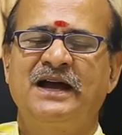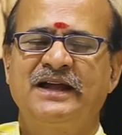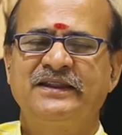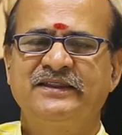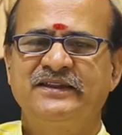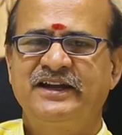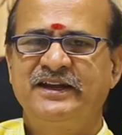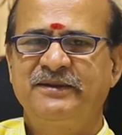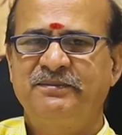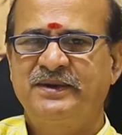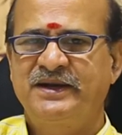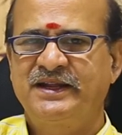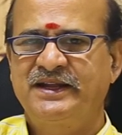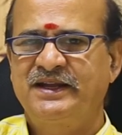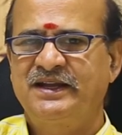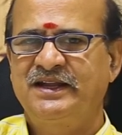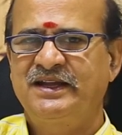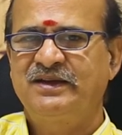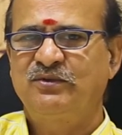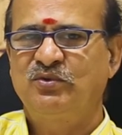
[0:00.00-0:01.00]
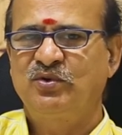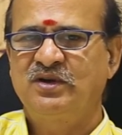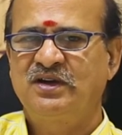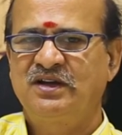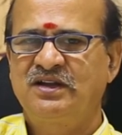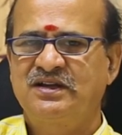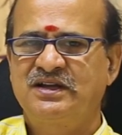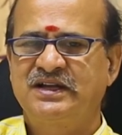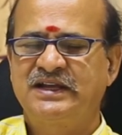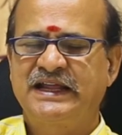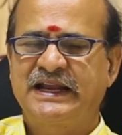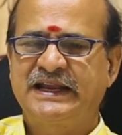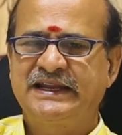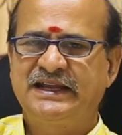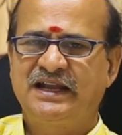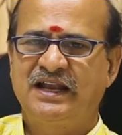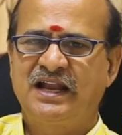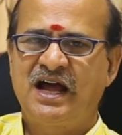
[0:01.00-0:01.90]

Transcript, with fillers: அந்த அடிப்படையில் உங்களுக்கு நிறைய